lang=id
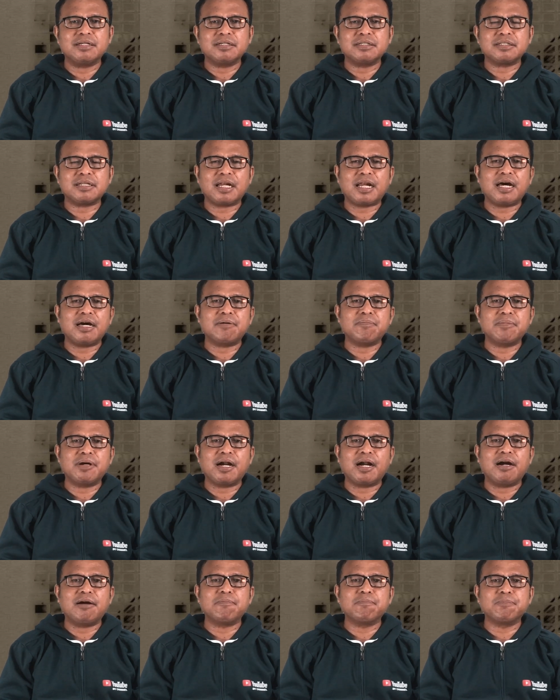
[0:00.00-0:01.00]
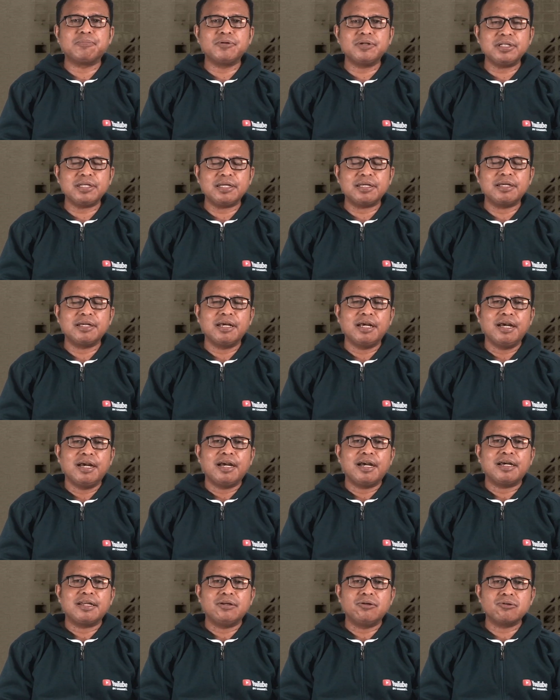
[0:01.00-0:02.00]
telah mengampuni
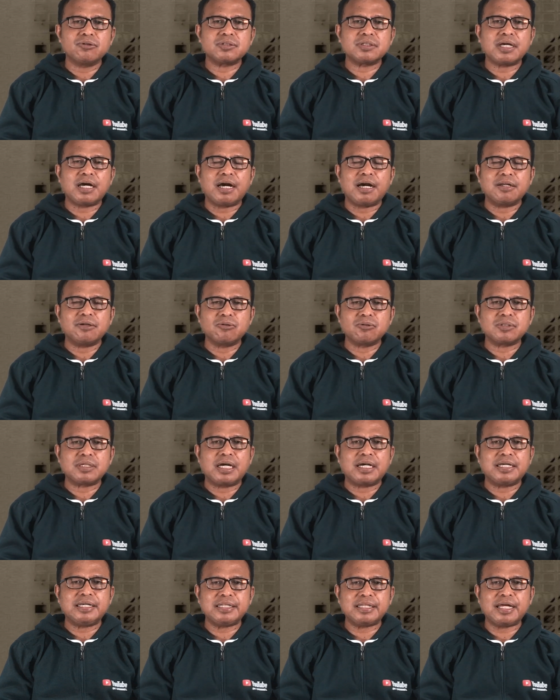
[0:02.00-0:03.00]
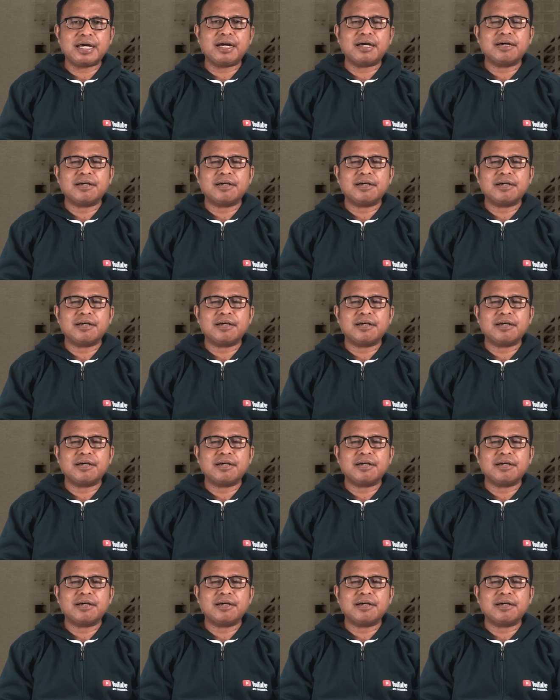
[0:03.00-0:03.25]
dosa-dosa kita,